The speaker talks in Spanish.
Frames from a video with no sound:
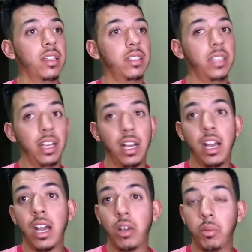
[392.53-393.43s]

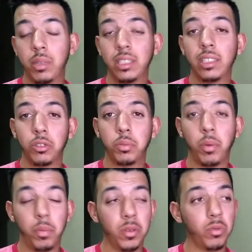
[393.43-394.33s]
llega a comerse hasta sus
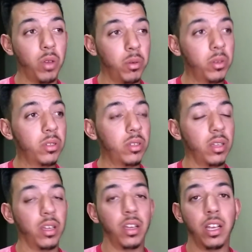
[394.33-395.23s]
propios huevos
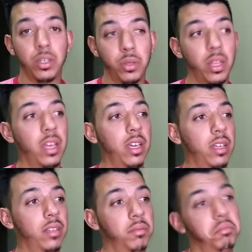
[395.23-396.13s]
en caso de,
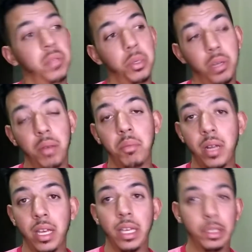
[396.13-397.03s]
de un
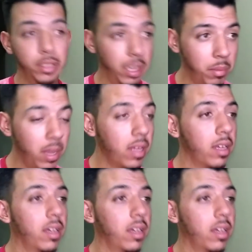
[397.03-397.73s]
hambre extrema.